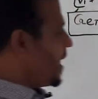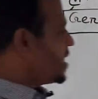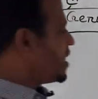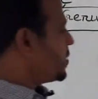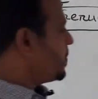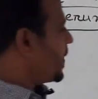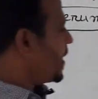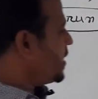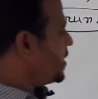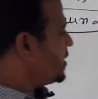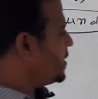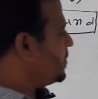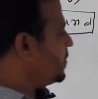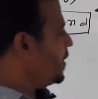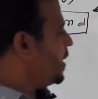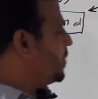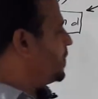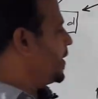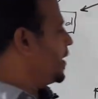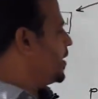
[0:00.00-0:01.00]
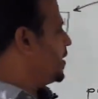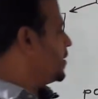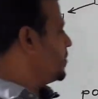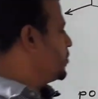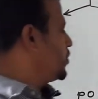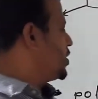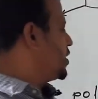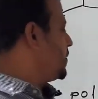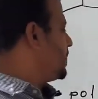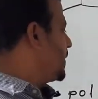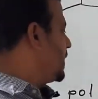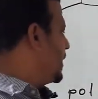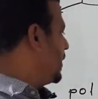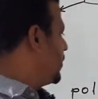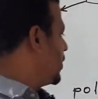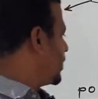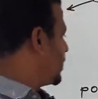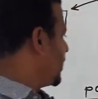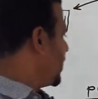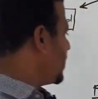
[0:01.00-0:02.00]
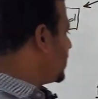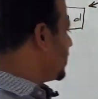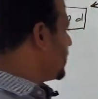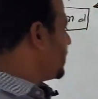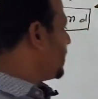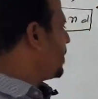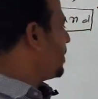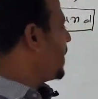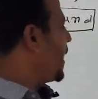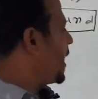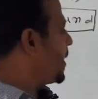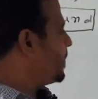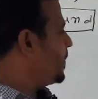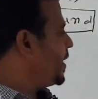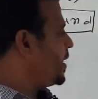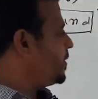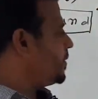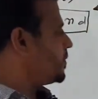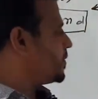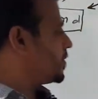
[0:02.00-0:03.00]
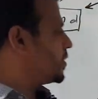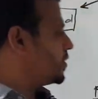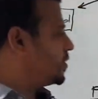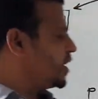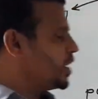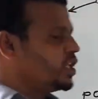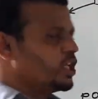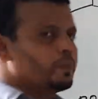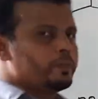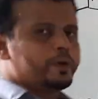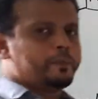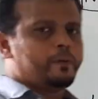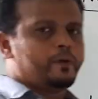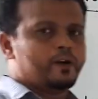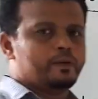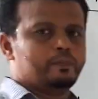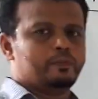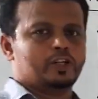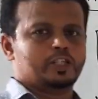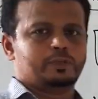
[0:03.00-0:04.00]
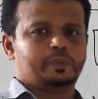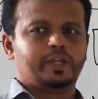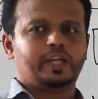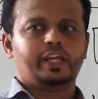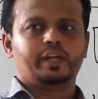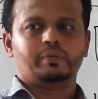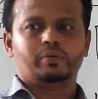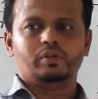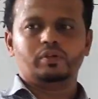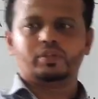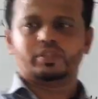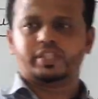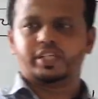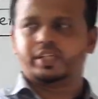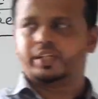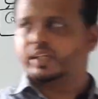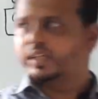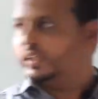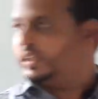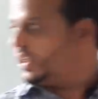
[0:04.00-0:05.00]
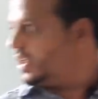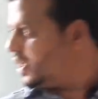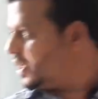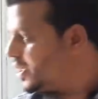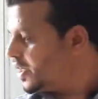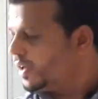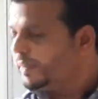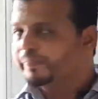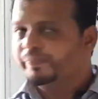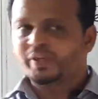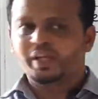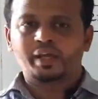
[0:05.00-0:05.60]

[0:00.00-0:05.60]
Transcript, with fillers: পাস্ট পার্টিসিপল আমরা বুঝতে পারলাম অর্থাৎ ভার্বের তিন নম্বর ফর্ম বসবে এবং সেন্টেন্সে এটা